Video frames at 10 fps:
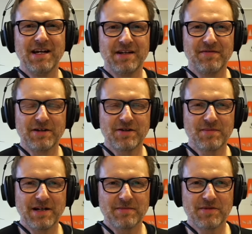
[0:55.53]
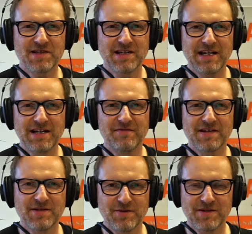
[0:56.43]
Ich werde euch mal demonstrieren,
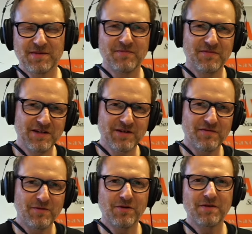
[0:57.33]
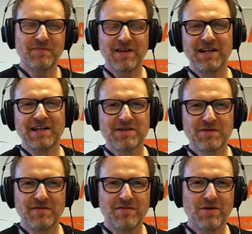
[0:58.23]
was ich euch im Video davor, in der
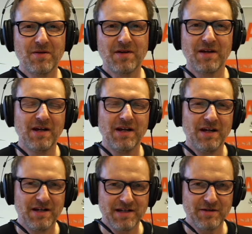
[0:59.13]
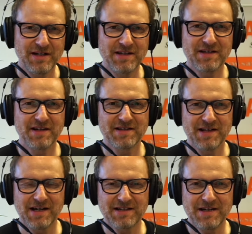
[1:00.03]
Lektion davor, theoretisch
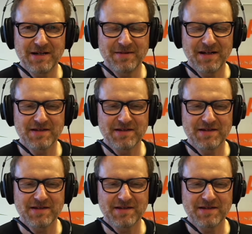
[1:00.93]
gesagt habe.